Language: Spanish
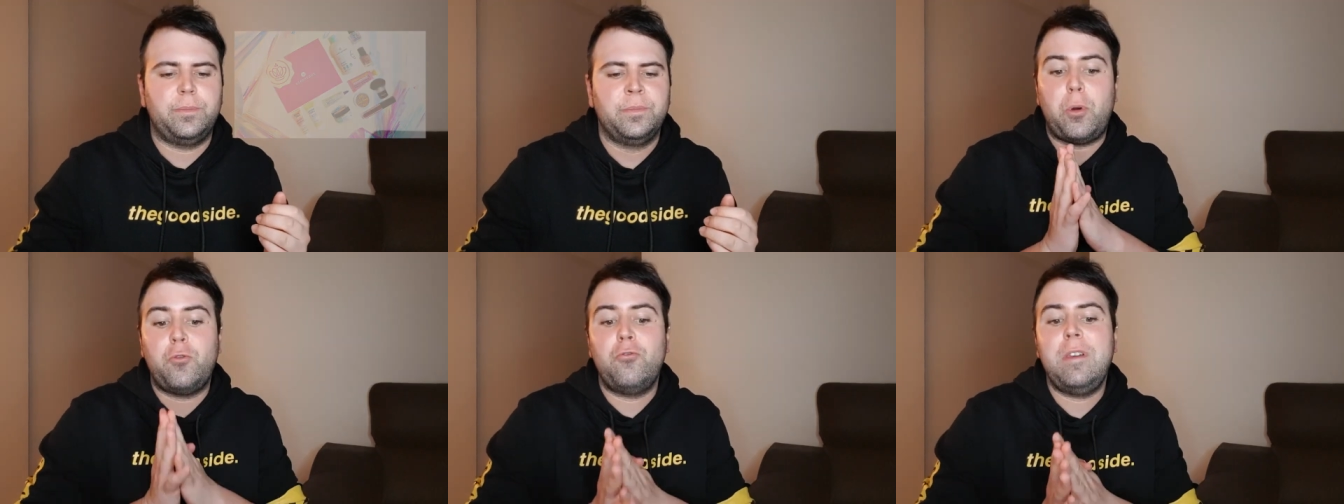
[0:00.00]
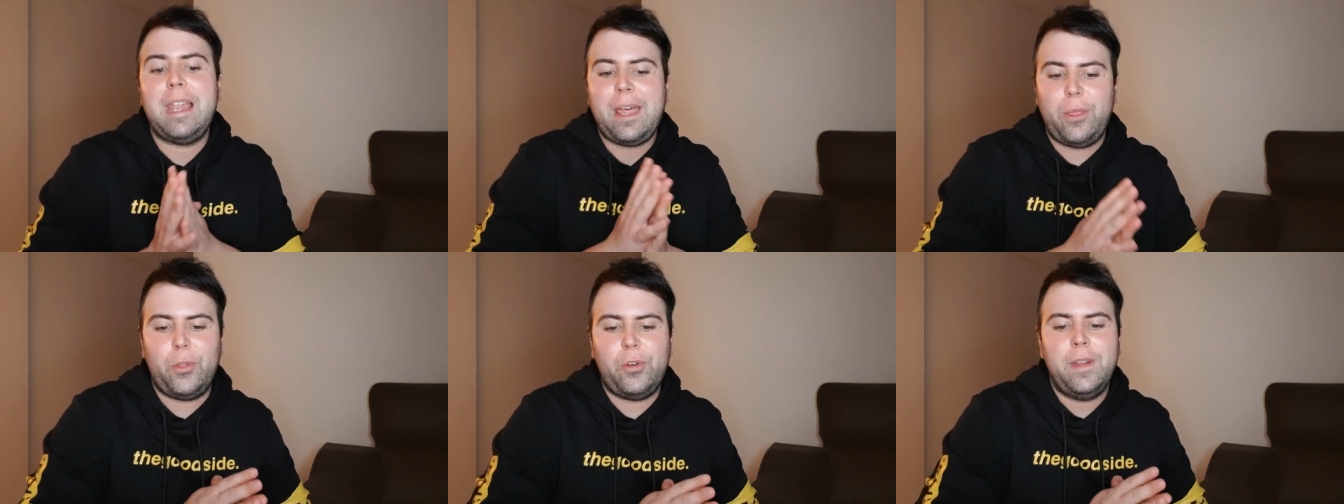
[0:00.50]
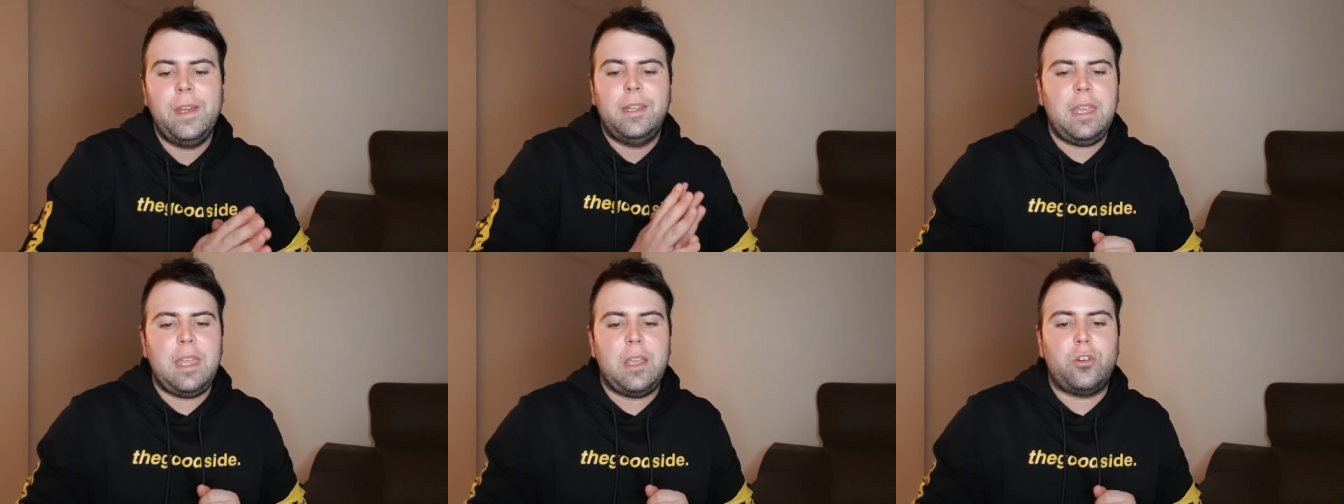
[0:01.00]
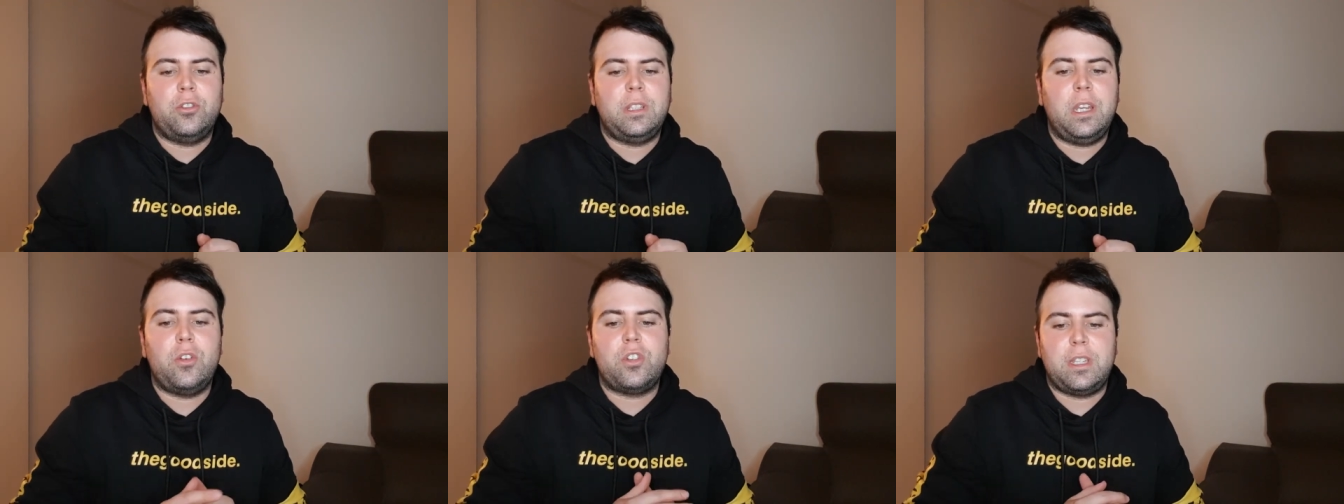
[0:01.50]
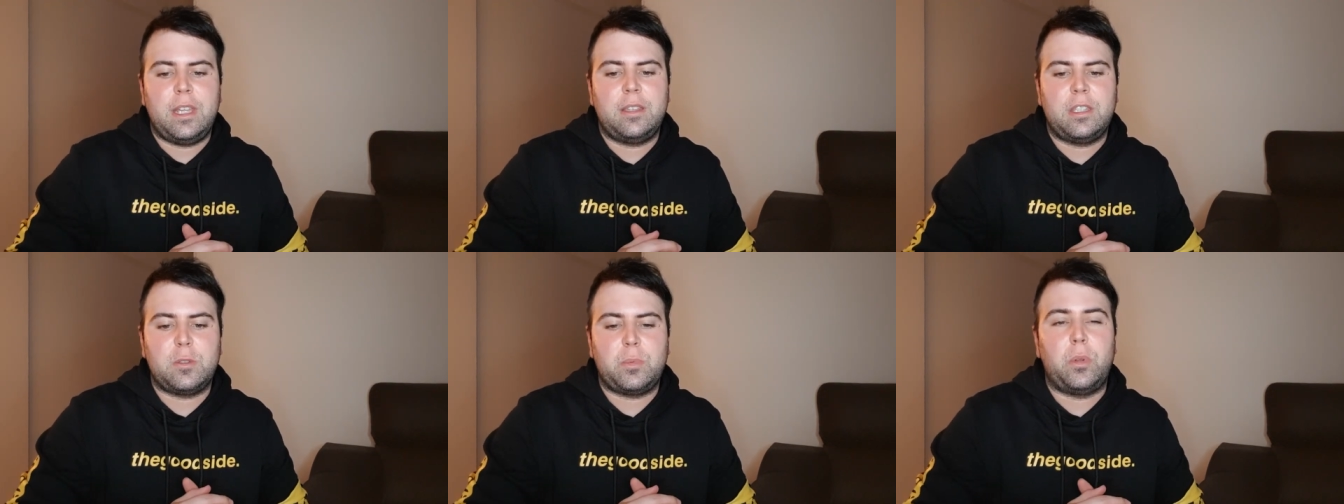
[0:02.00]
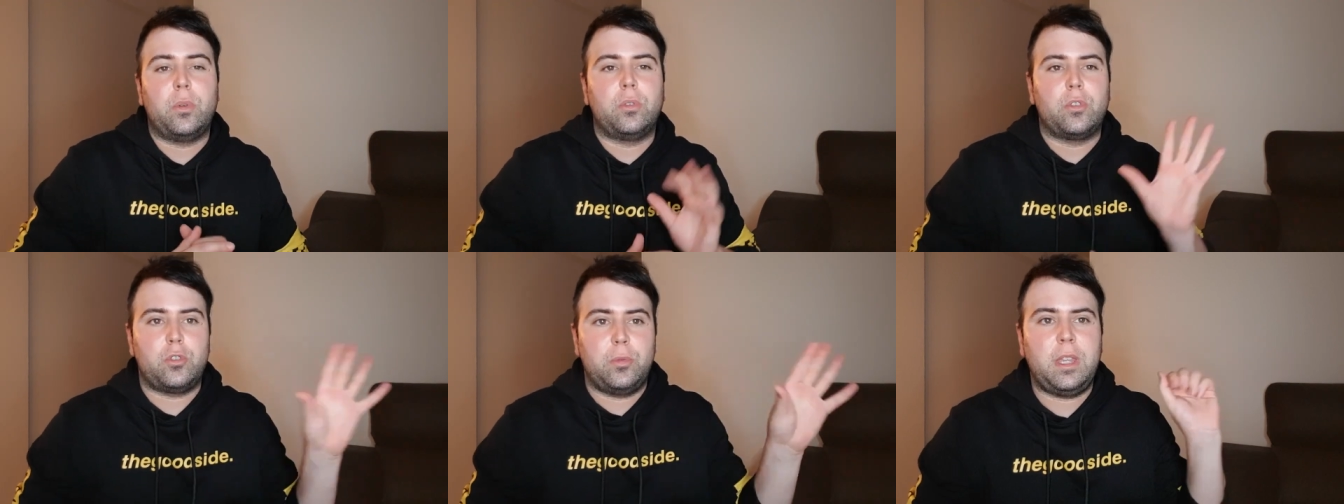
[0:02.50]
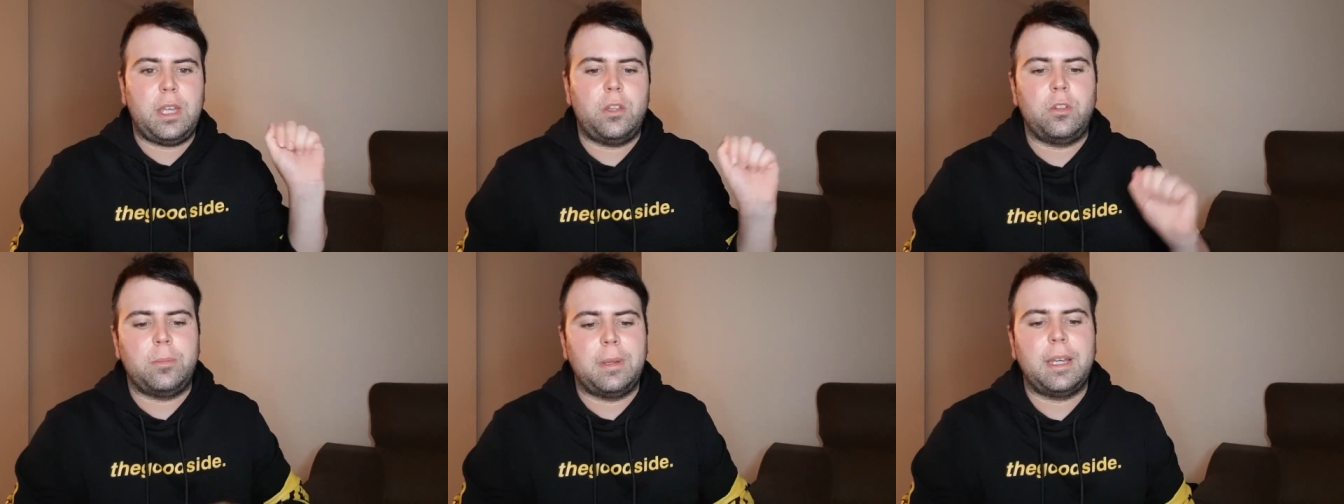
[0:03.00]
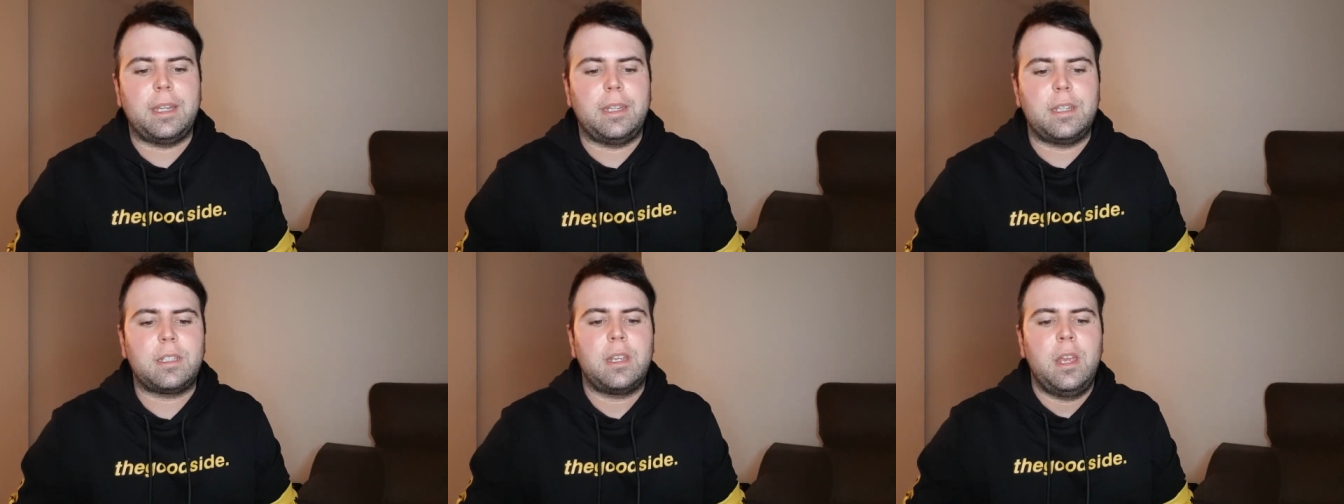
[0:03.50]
Por un lado, contienen eh, contiene los siguientes productos, os voy dejando imágenes.